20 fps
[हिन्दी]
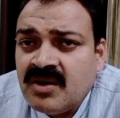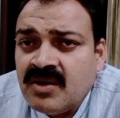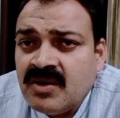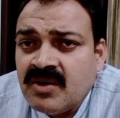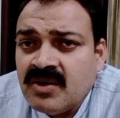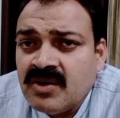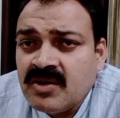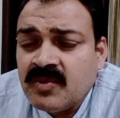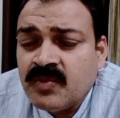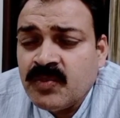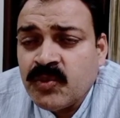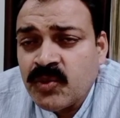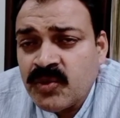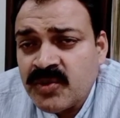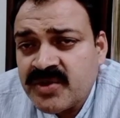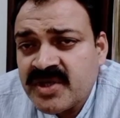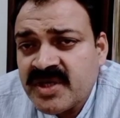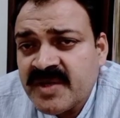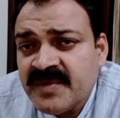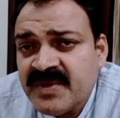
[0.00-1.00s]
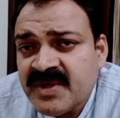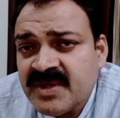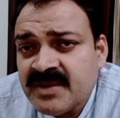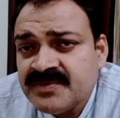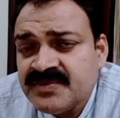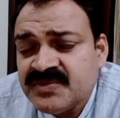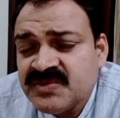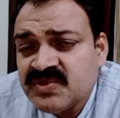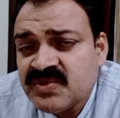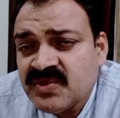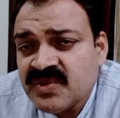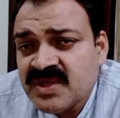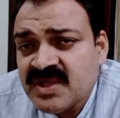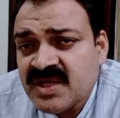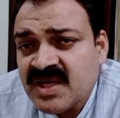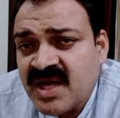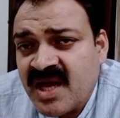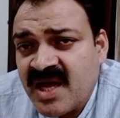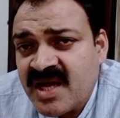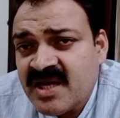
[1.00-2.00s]
और पोल्ट्री में जो
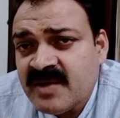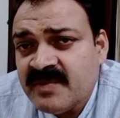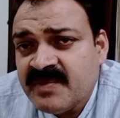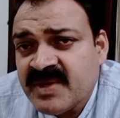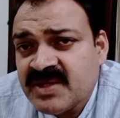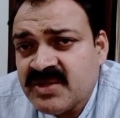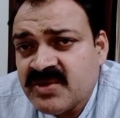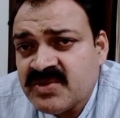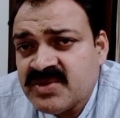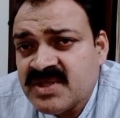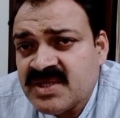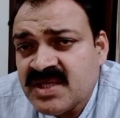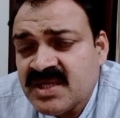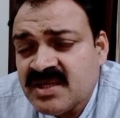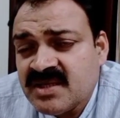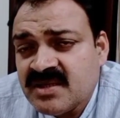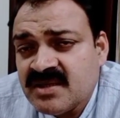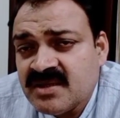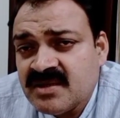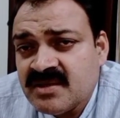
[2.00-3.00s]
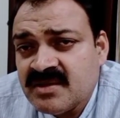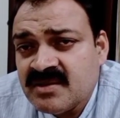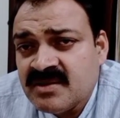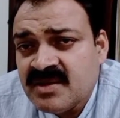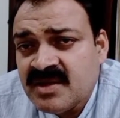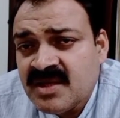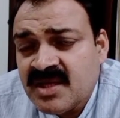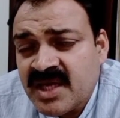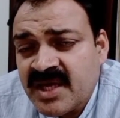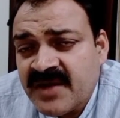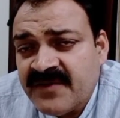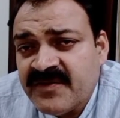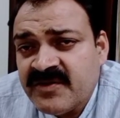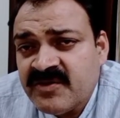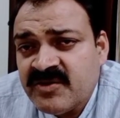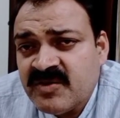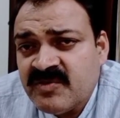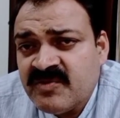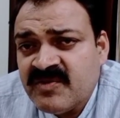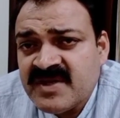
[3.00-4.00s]
ये हाईली पैथोजेनिक
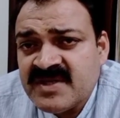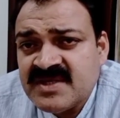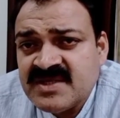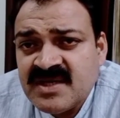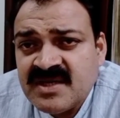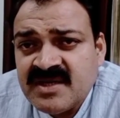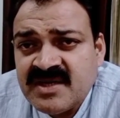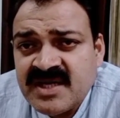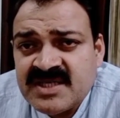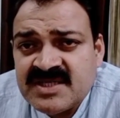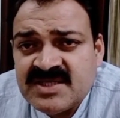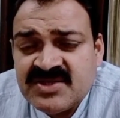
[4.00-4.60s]
एवियन इन्फ्लुएंजा का